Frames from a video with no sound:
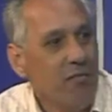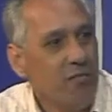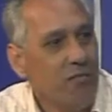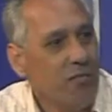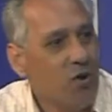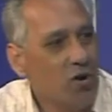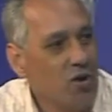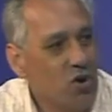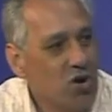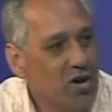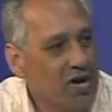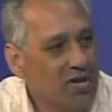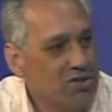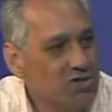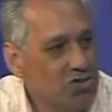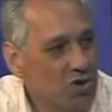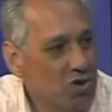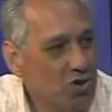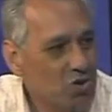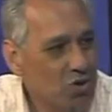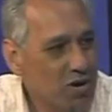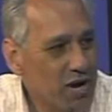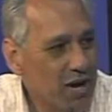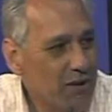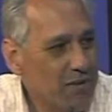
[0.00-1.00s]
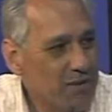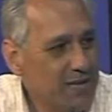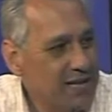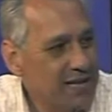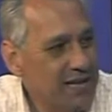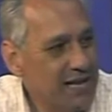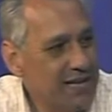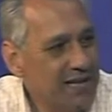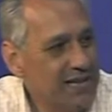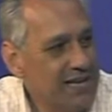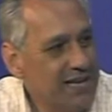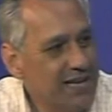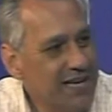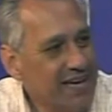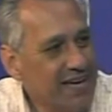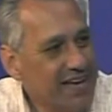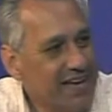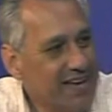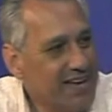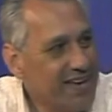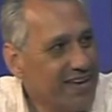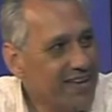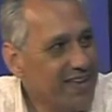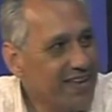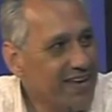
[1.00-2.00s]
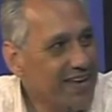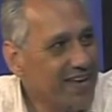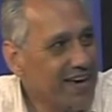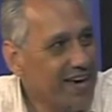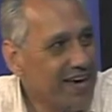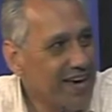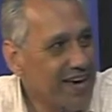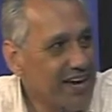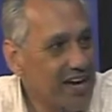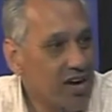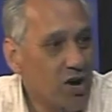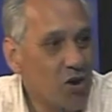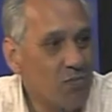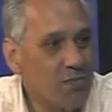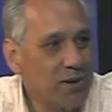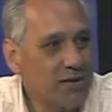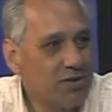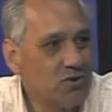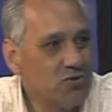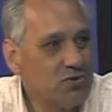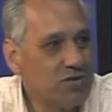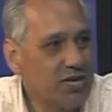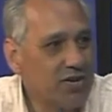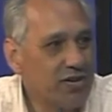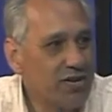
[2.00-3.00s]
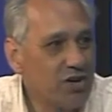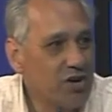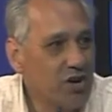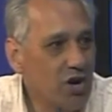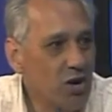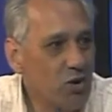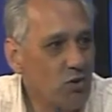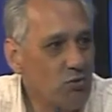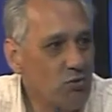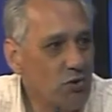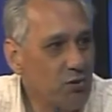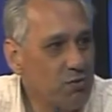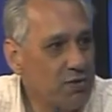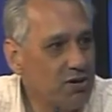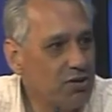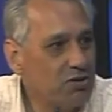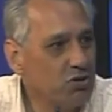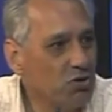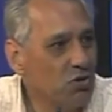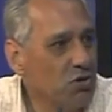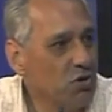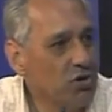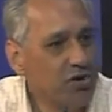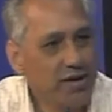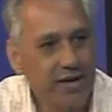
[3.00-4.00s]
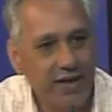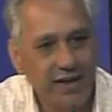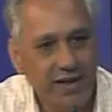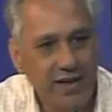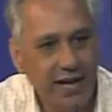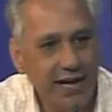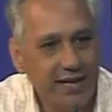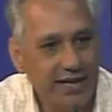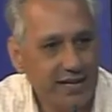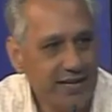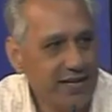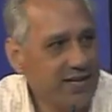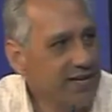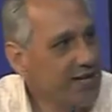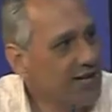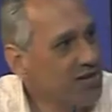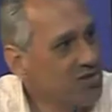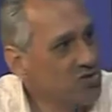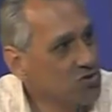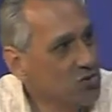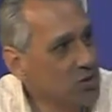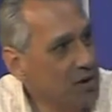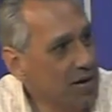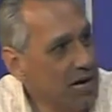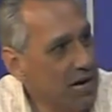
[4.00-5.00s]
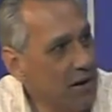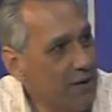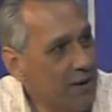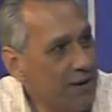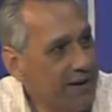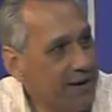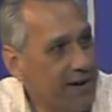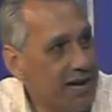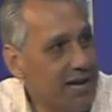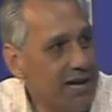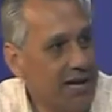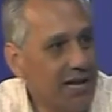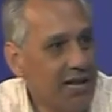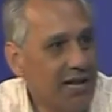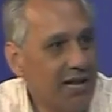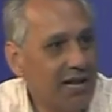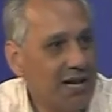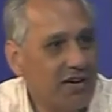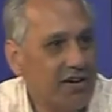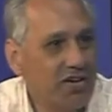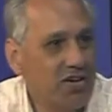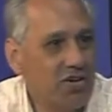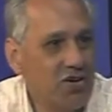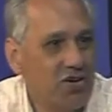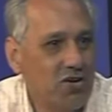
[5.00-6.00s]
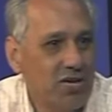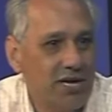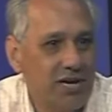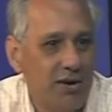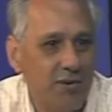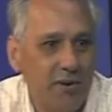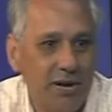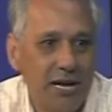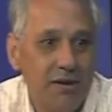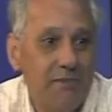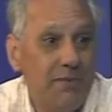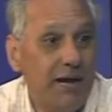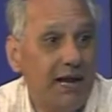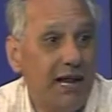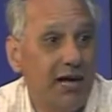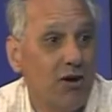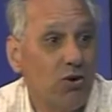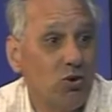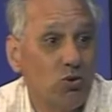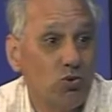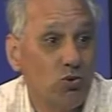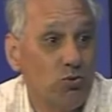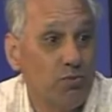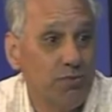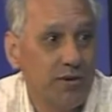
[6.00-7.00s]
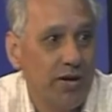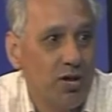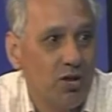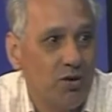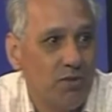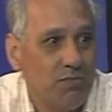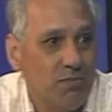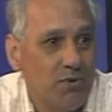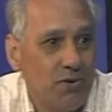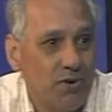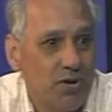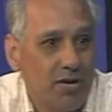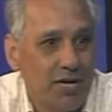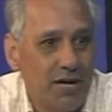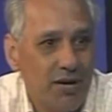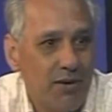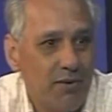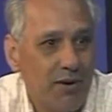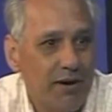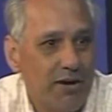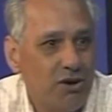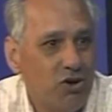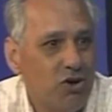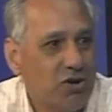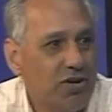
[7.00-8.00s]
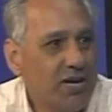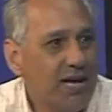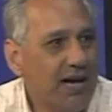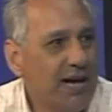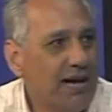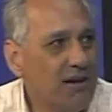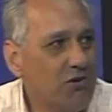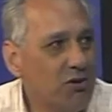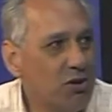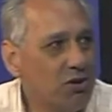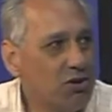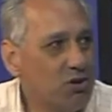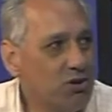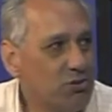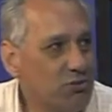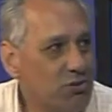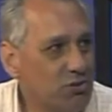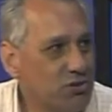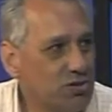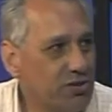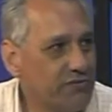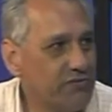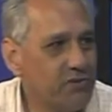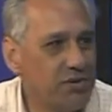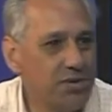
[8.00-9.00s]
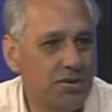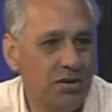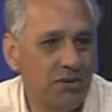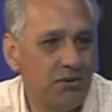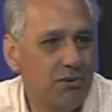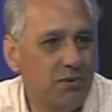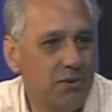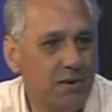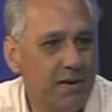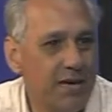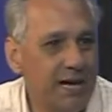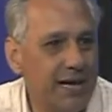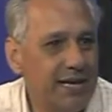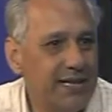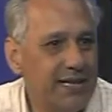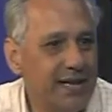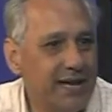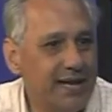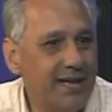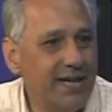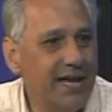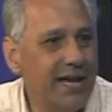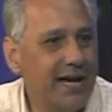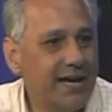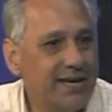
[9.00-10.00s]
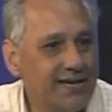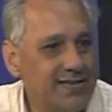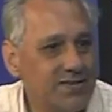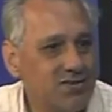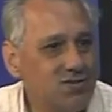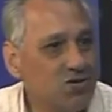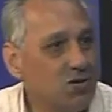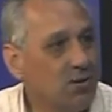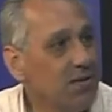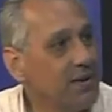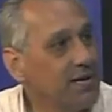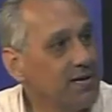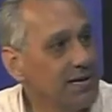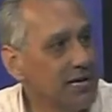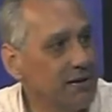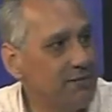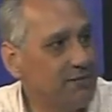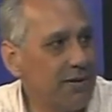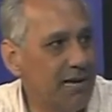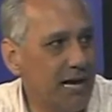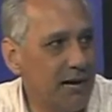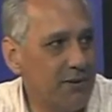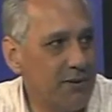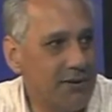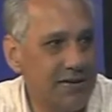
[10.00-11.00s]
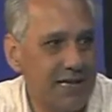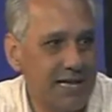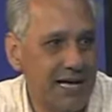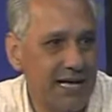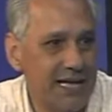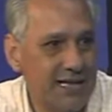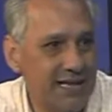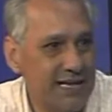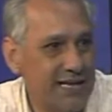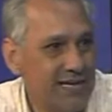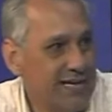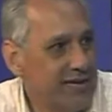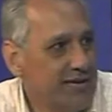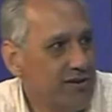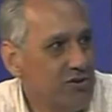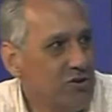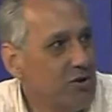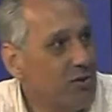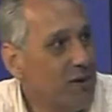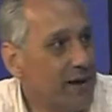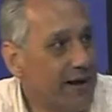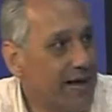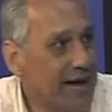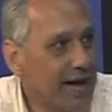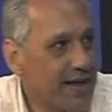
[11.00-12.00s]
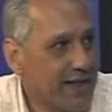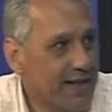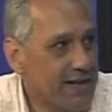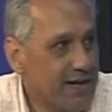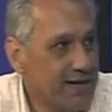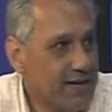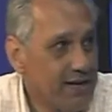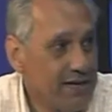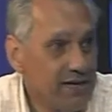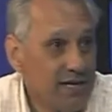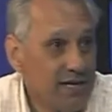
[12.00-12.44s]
vos que sos un habitante de, que compraste un terreno en algún momento, lo heredaste sobre la barranca del río y que venís mal acostumbrado porque Baigorria cuando vos te fuiste a vivir ahí tenía, qué sé yo, 20.000 habitantes y no iba nadie.